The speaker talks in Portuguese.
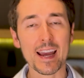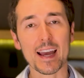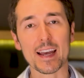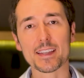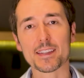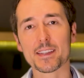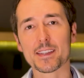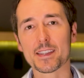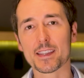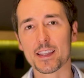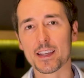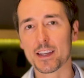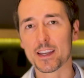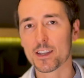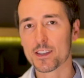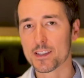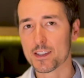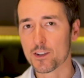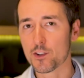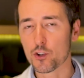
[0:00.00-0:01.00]
as
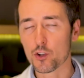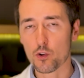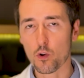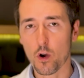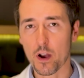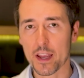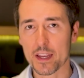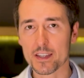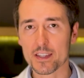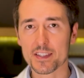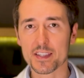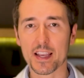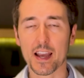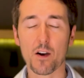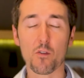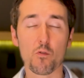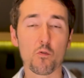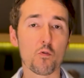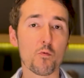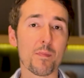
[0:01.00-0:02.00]
estrias angioides,
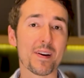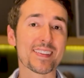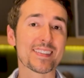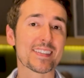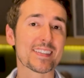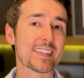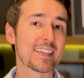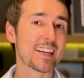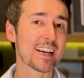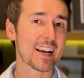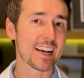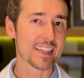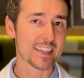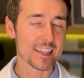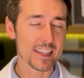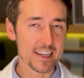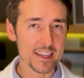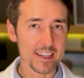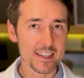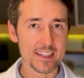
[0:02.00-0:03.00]
alguma
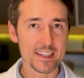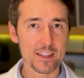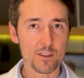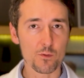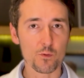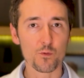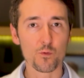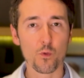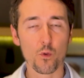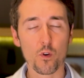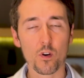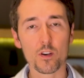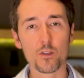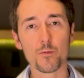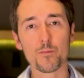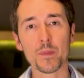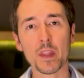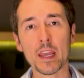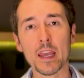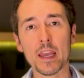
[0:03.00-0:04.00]
cicatriz dentro do
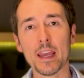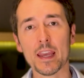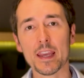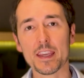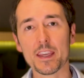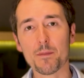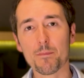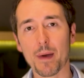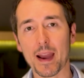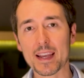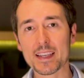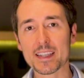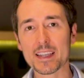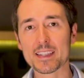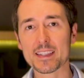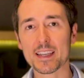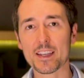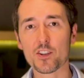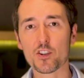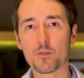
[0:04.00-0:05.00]
olho e mais
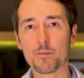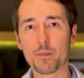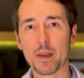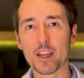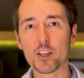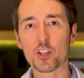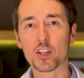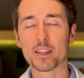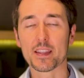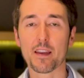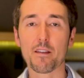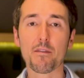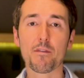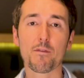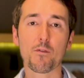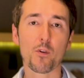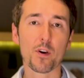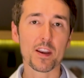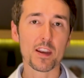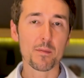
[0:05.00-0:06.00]
recentemente até
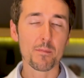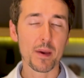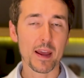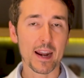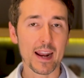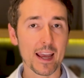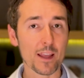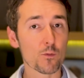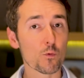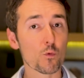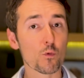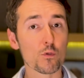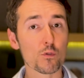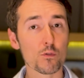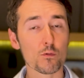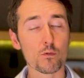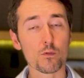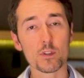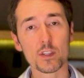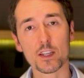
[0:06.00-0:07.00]
foi liberado o
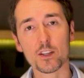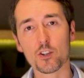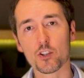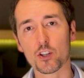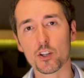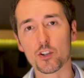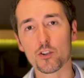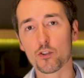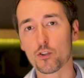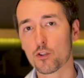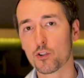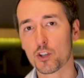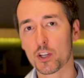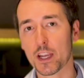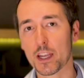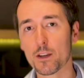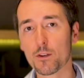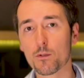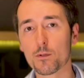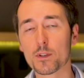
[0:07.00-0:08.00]
uso dos
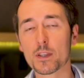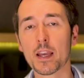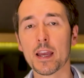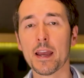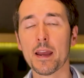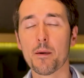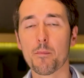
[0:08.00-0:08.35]
antiangiogênicos,